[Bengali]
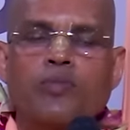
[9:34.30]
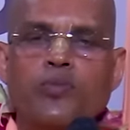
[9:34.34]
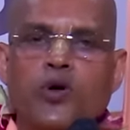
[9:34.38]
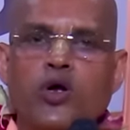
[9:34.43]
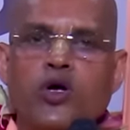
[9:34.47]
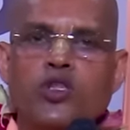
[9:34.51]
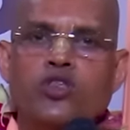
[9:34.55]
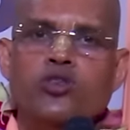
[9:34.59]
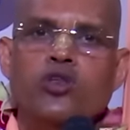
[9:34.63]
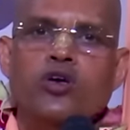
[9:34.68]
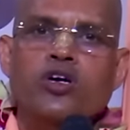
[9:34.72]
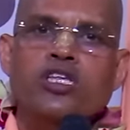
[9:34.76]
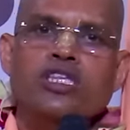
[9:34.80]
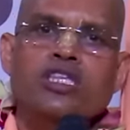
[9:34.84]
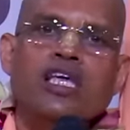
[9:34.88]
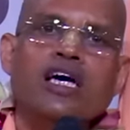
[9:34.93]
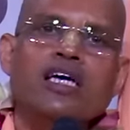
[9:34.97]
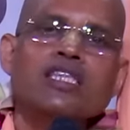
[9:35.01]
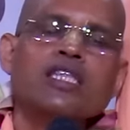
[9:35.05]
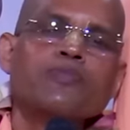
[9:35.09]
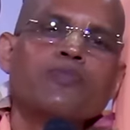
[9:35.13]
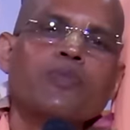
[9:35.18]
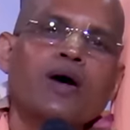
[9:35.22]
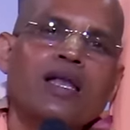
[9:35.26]
ব্রত
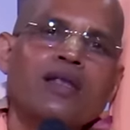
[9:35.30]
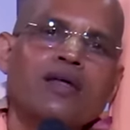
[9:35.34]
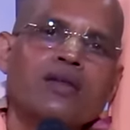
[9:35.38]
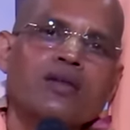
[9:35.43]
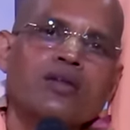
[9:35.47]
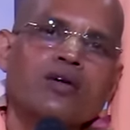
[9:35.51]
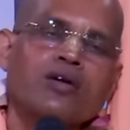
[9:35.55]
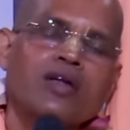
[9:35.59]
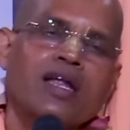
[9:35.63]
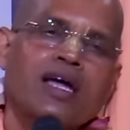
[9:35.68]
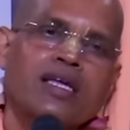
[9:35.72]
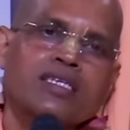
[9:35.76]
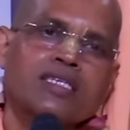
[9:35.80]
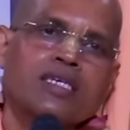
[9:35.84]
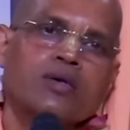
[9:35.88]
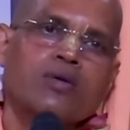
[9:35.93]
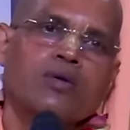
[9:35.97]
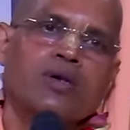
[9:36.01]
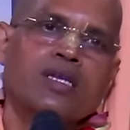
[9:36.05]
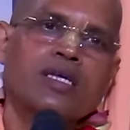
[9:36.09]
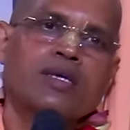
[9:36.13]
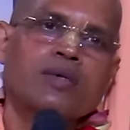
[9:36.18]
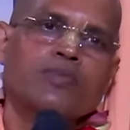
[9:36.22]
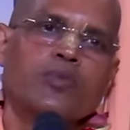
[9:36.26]
ইত্যাদি পালন করা
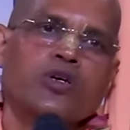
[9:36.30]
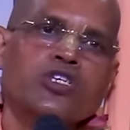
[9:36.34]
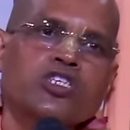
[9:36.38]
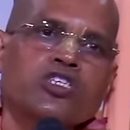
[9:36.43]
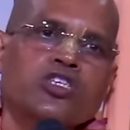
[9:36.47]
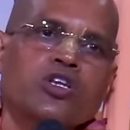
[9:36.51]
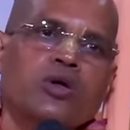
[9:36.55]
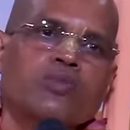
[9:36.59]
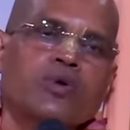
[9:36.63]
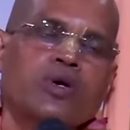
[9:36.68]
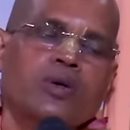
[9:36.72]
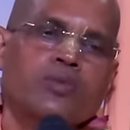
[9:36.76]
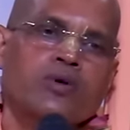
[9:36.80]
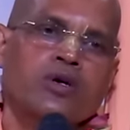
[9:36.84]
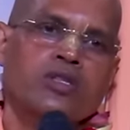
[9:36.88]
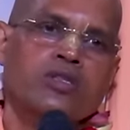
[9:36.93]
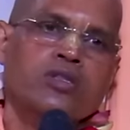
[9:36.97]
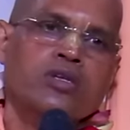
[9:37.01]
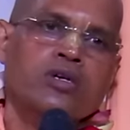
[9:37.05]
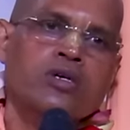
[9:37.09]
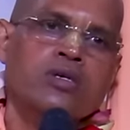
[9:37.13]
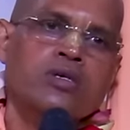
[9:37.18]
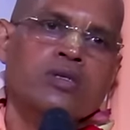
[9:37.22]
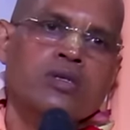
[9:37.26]
যেগুলি বৈষ্ণবীয়
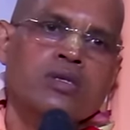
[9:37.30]
ব্রত